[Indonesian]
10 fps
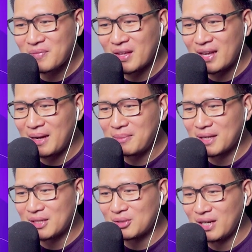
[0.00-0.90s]
ya
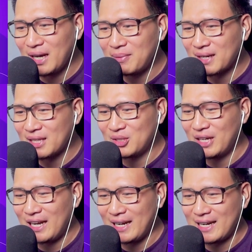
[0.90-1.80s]
begitulah
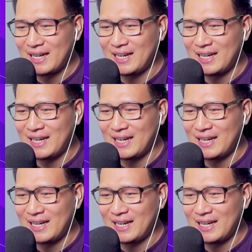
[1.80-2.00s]
begitulah ya kan